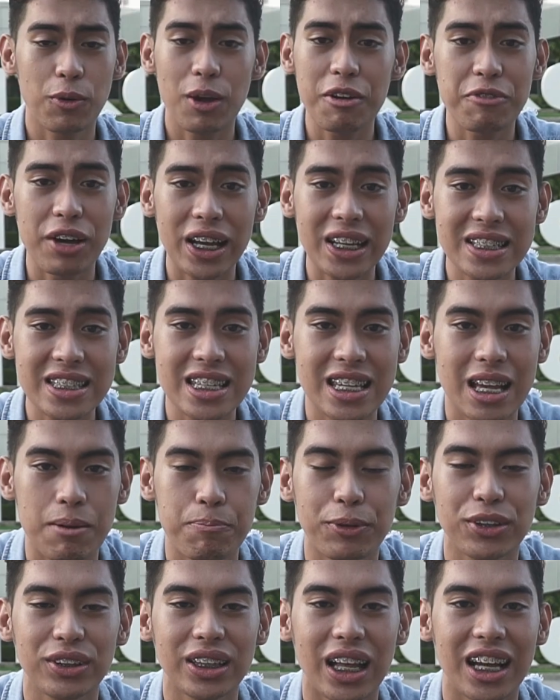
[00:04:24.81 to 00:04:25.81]
Nueva Ecija,
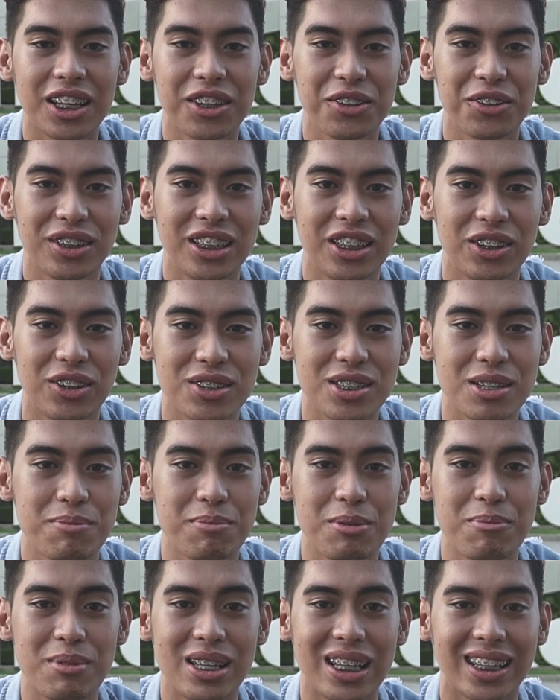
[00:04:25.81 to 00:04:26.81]
puntahan nyo dito sa
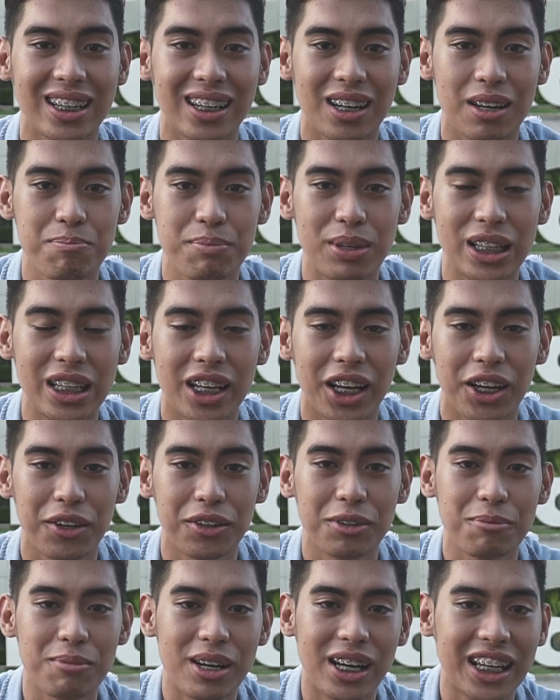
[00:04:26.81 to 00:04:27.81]
Mimilka. Bili kayo
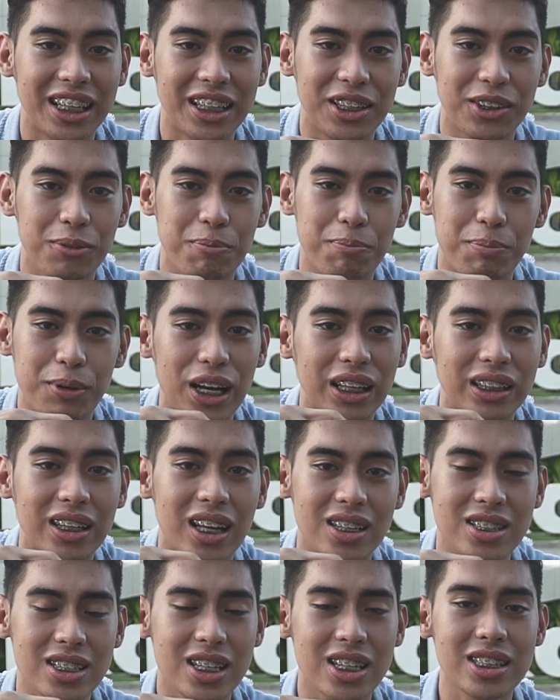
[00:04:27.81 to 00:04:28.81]
ng mga ganitong
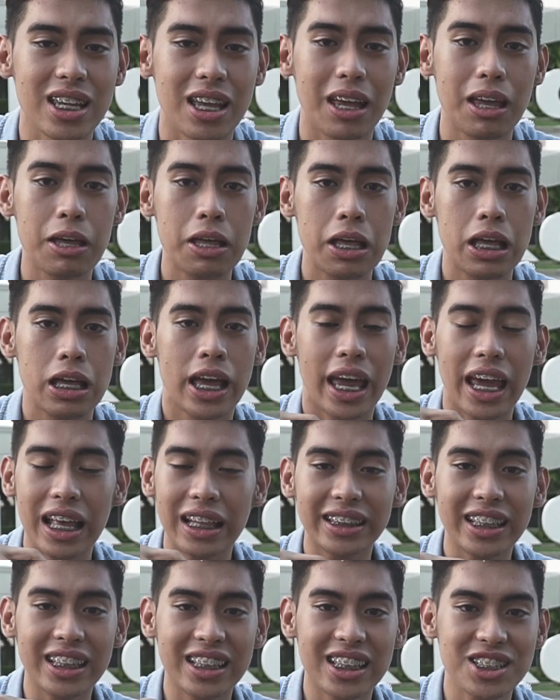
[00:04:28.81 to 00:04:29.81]
products kasi
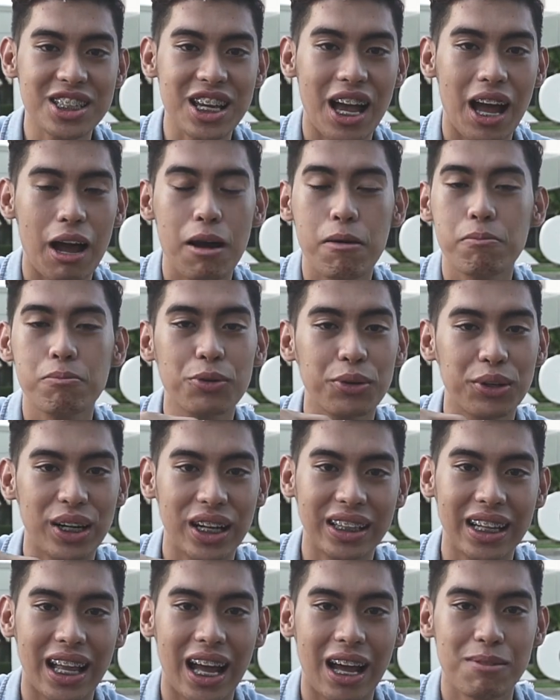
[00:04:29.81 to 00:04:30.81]
healthy na siya,
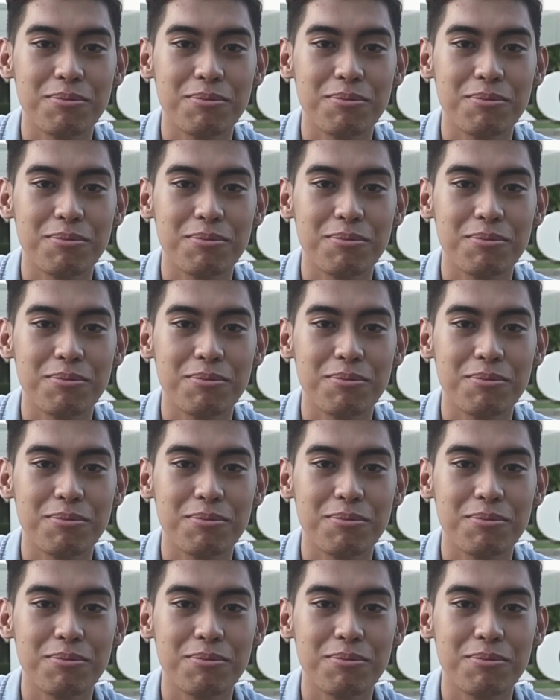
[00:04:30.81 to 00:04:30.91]
mura na,